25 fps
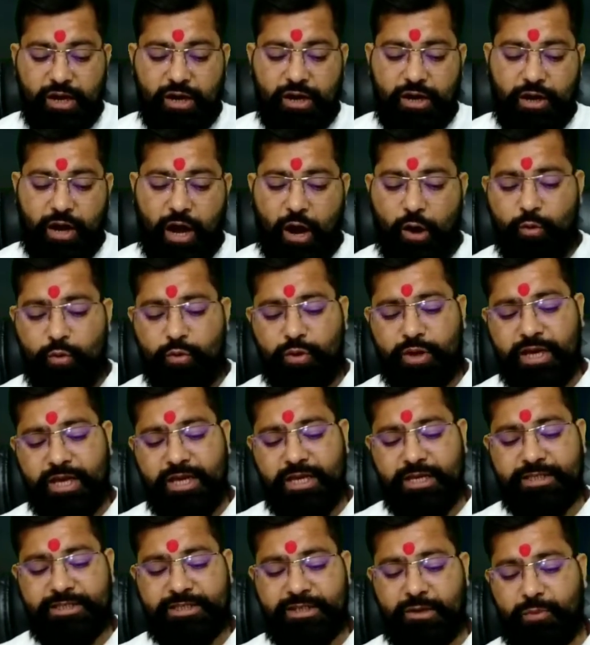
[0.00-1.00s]
राहु के
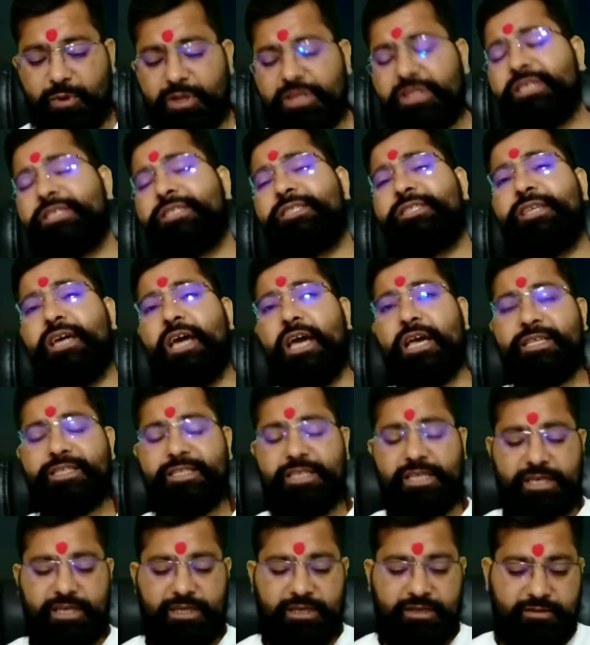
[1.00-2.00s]
जबरदस्त
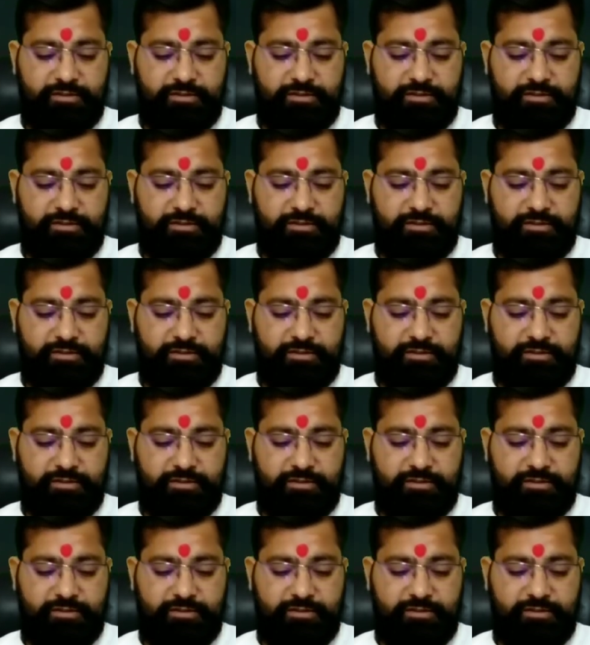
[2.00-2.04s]
ऐसे